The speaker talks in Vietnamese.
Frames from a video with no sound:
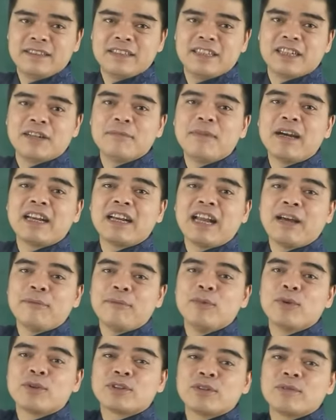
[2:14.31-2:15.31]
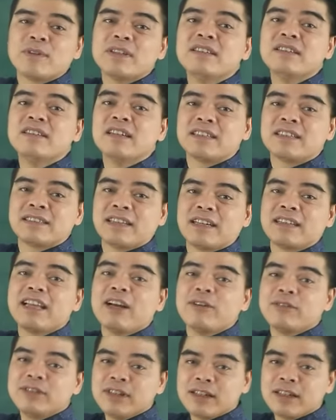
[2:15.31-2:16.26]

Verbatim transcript: thì các bạn là một trong những người sáng tạo